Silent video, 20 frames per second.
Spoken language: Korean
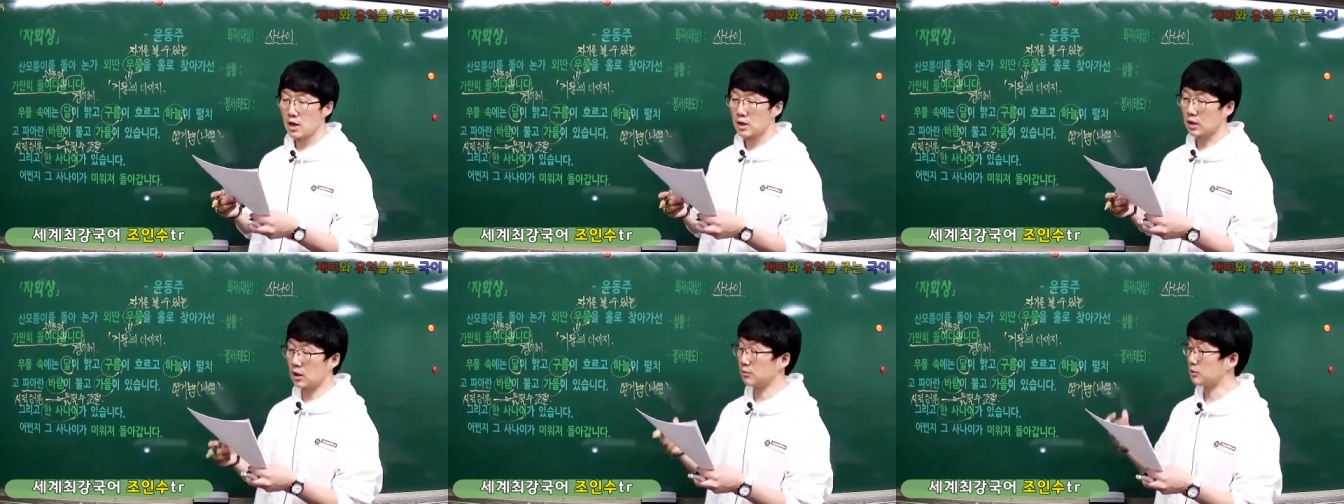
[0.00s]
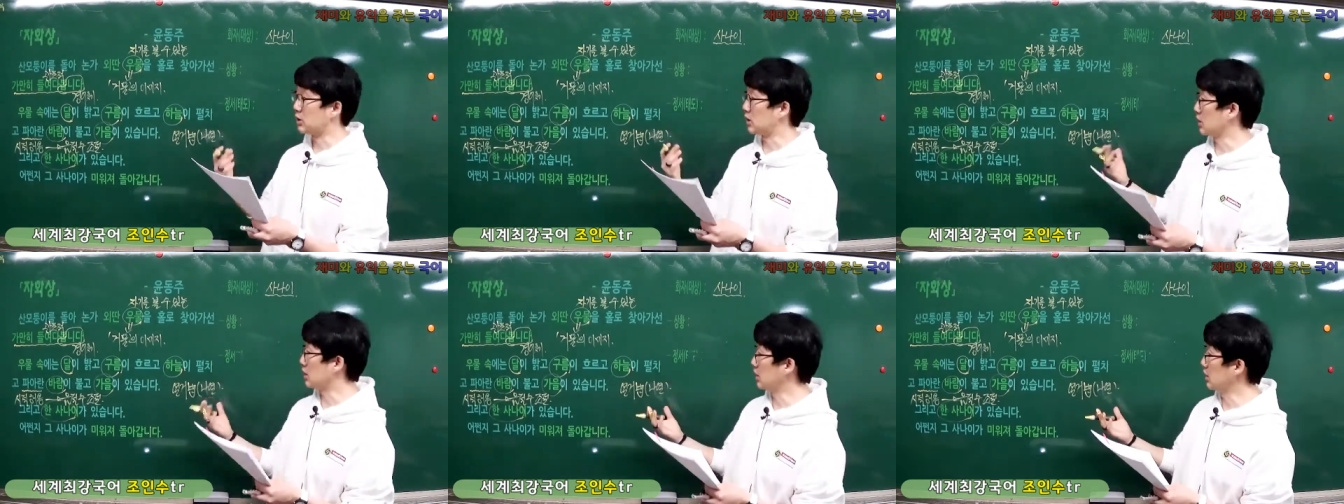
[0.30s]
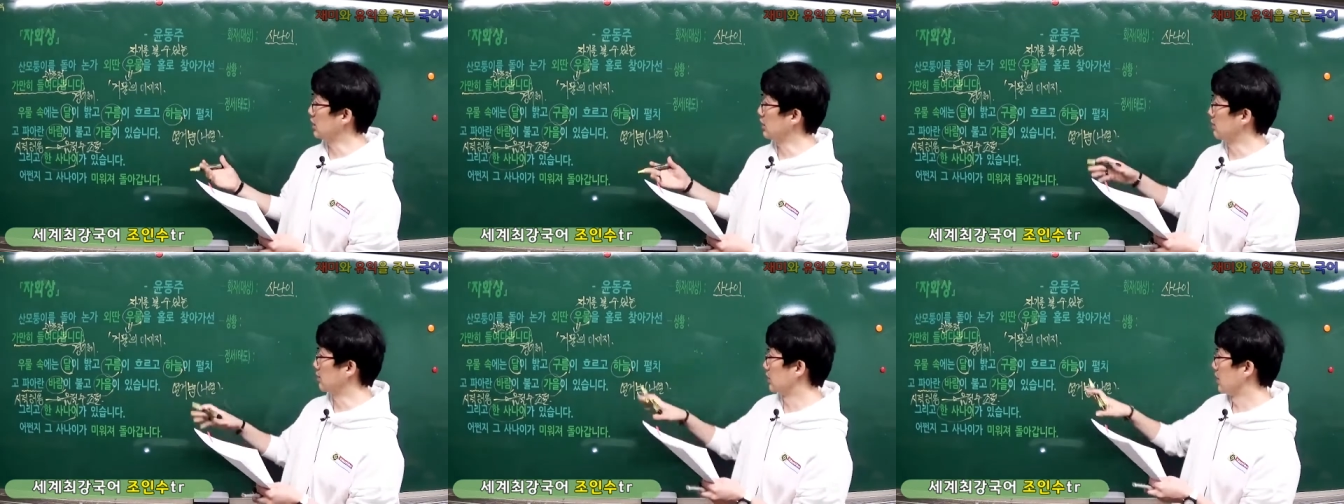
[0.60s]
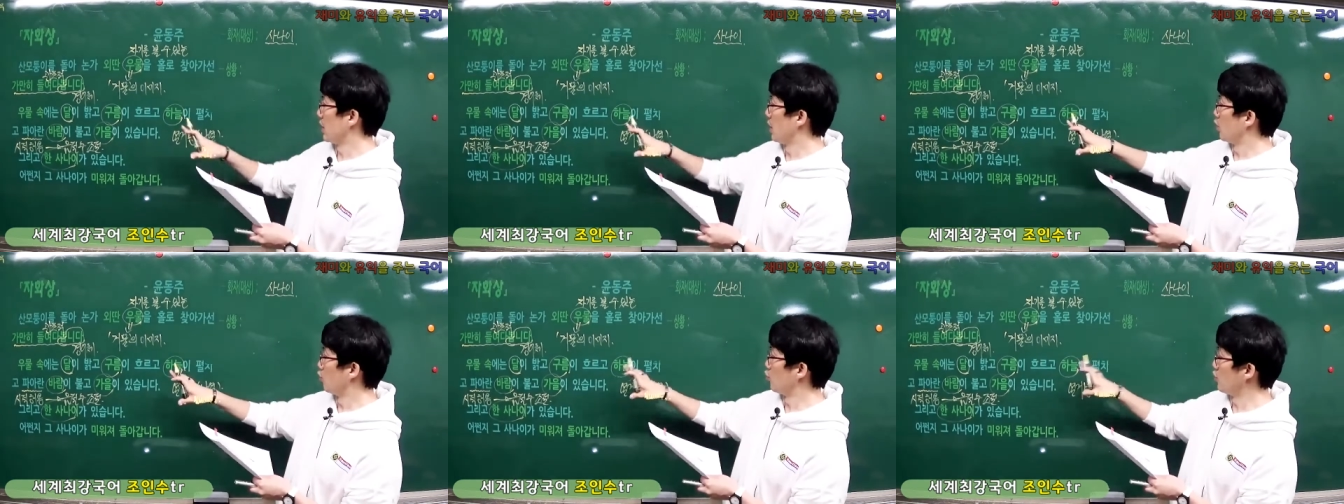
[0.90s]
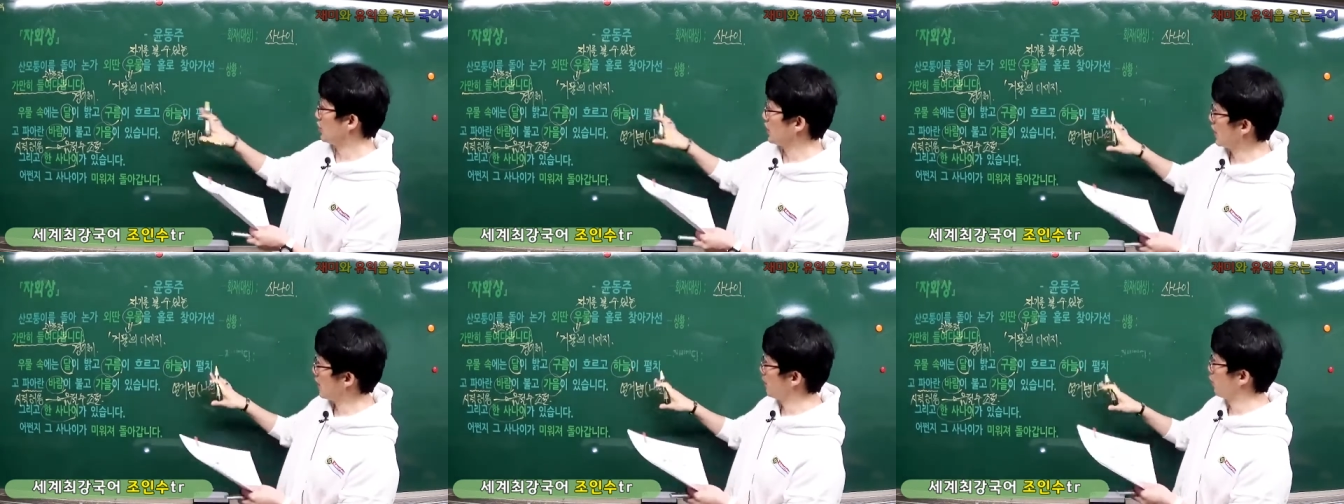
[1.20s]
그럼 지금
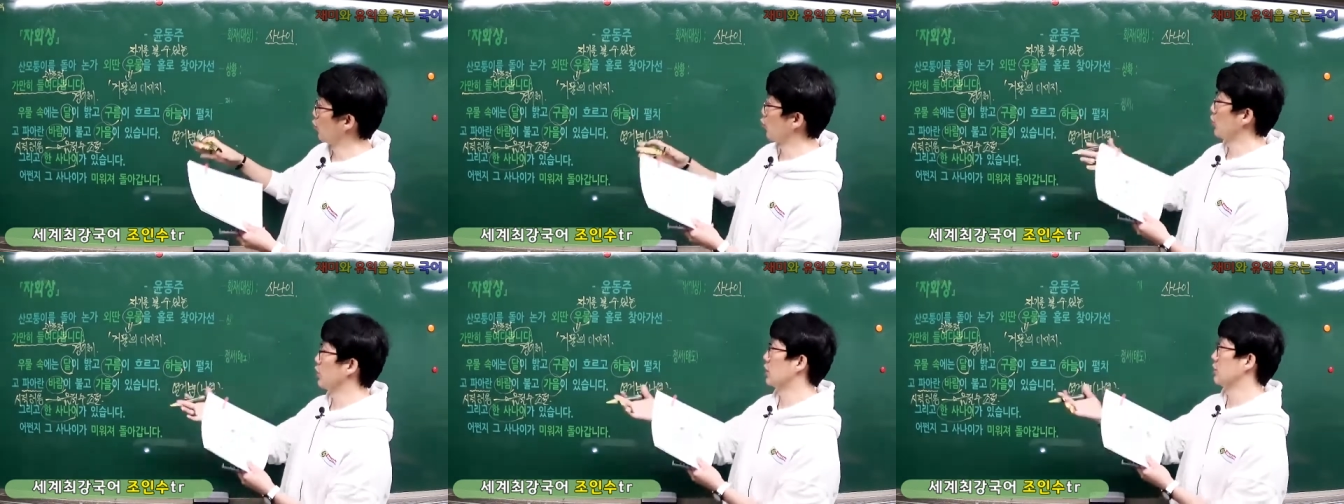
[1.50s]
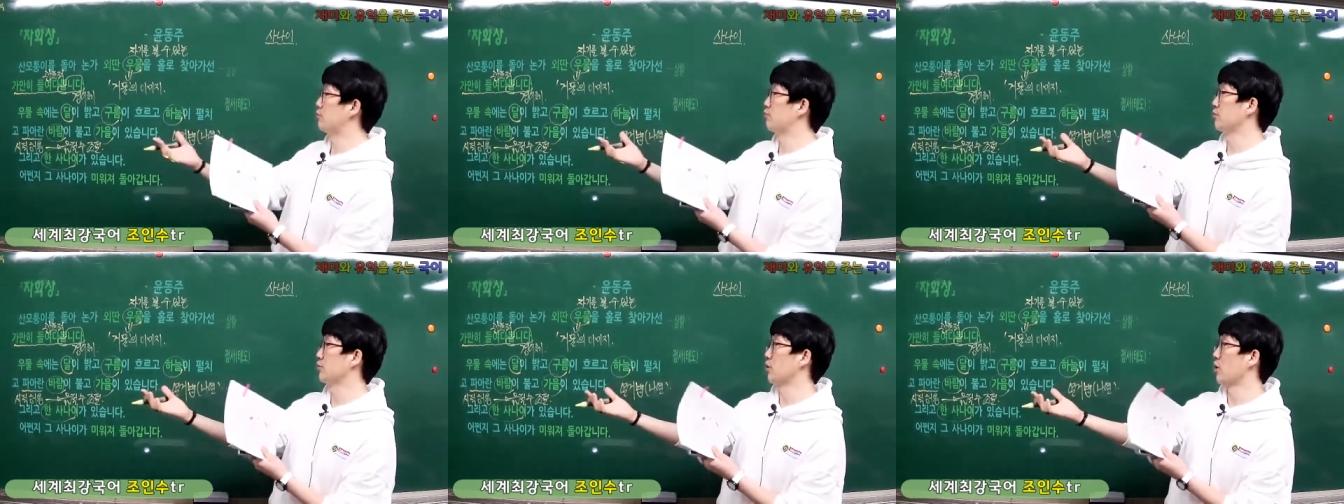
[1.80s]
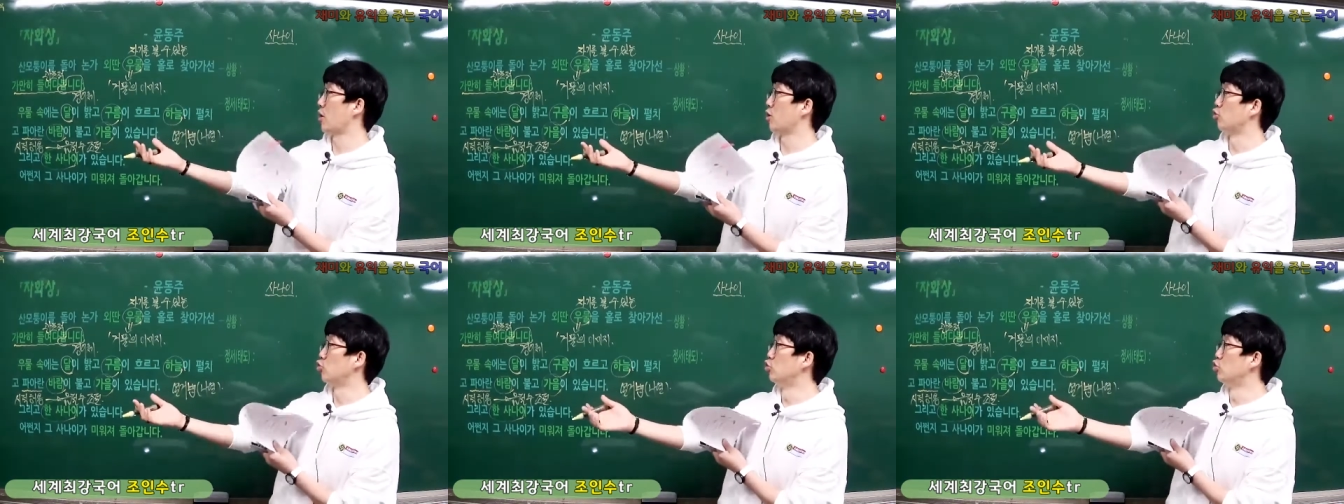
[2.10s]
우리가 보고 있는 풍경,